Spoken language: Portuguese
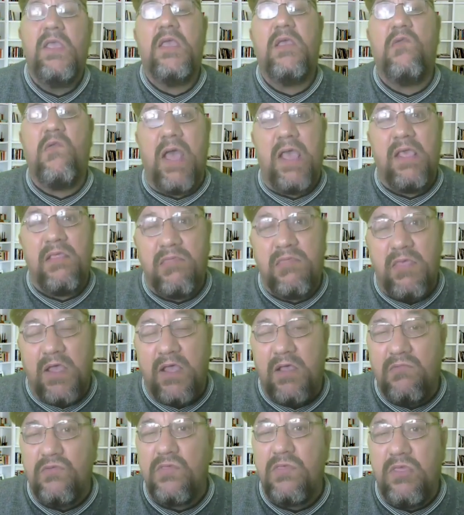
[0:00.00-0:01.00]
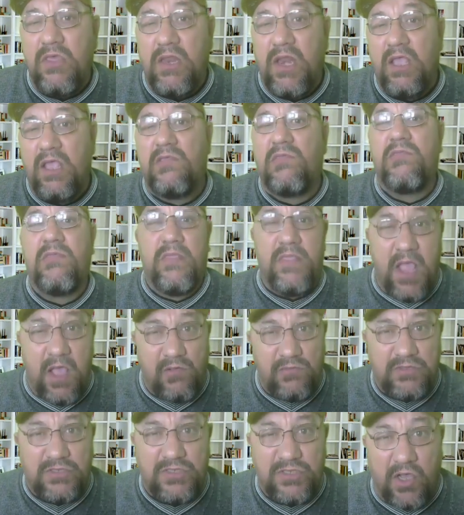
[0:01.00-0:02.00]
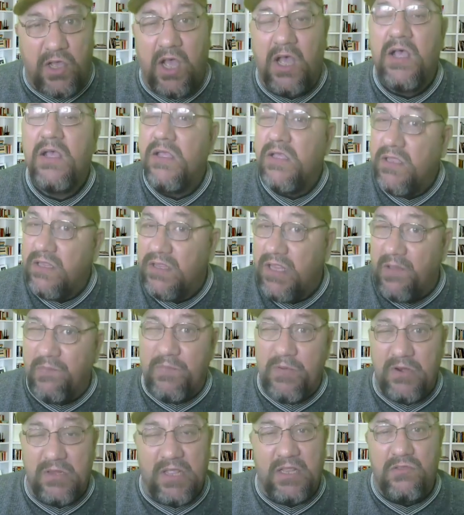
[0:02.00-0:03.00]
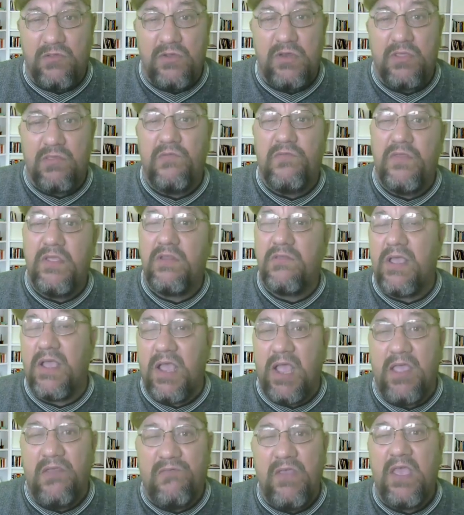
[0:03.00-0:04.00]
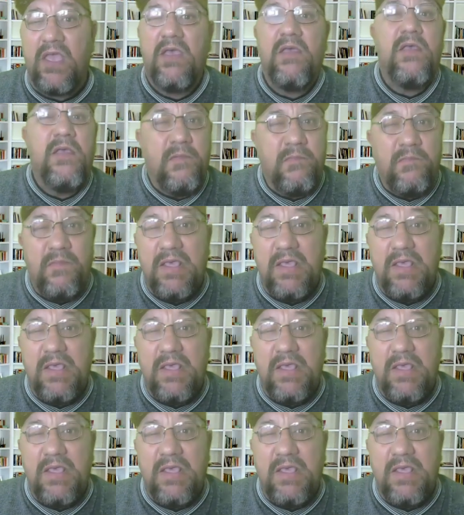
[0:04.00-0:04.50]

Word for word: e quais são os direitos não só de portadores do vírus HIV,